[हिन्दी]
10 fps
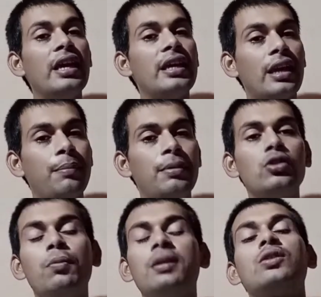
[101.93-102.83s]
यानी बीस
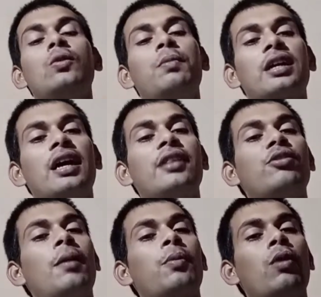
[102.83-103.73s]
रुपये से ऊपर का तो
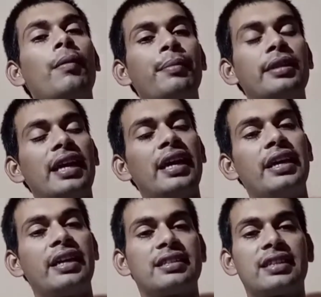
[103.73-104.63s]
आपको वहाँ पर मिलता है
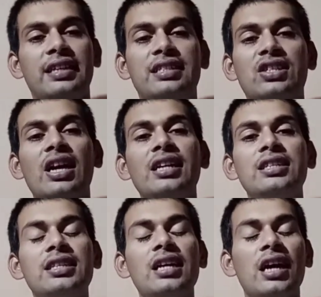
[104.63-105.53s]
एक स्क्रेच कार्ड
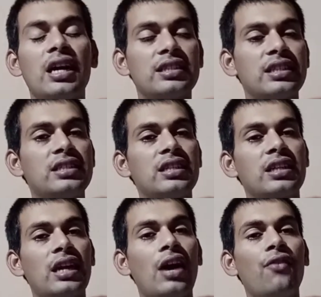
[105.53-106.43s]
जिसे स्क्रेच
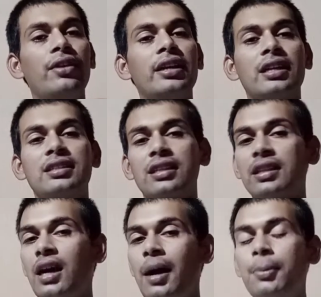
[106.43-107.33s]
करके आप विन कर सकते
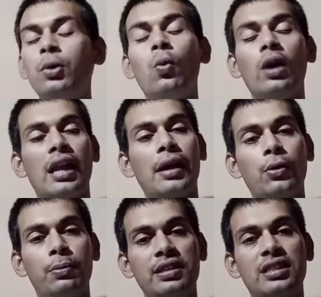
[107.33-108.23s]
हैं अप टू वन लाख
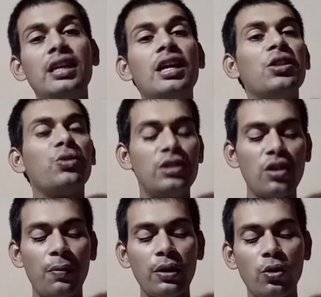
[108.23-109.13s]
रुपीज़ तो इस
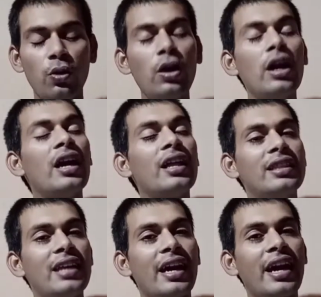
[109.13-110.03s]
ऑफर को
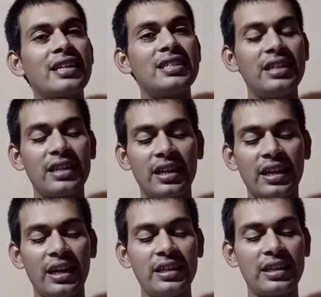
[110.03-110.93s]
दिया गया एक्सटेंड कर
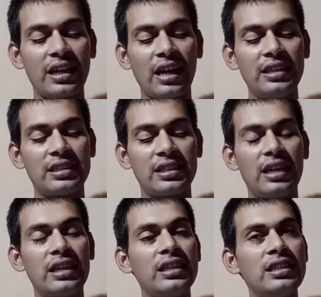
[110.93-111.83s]
28
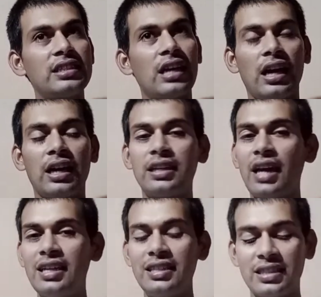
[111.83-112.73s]
यानी कि हाँ
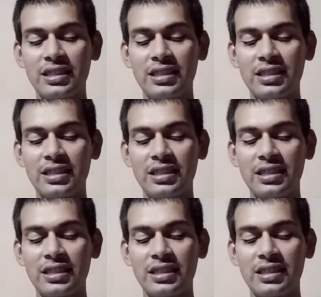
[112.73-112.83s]
अट्ठाईस